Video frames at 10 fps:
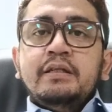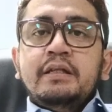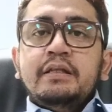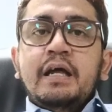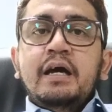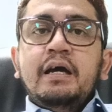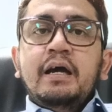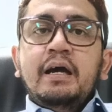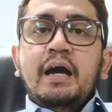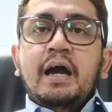
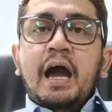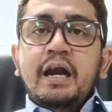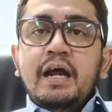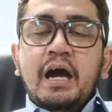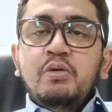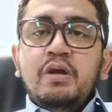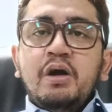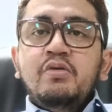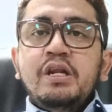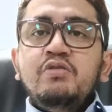tentang ada
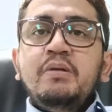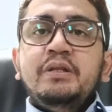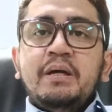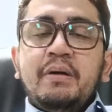akun-akun ini juga minta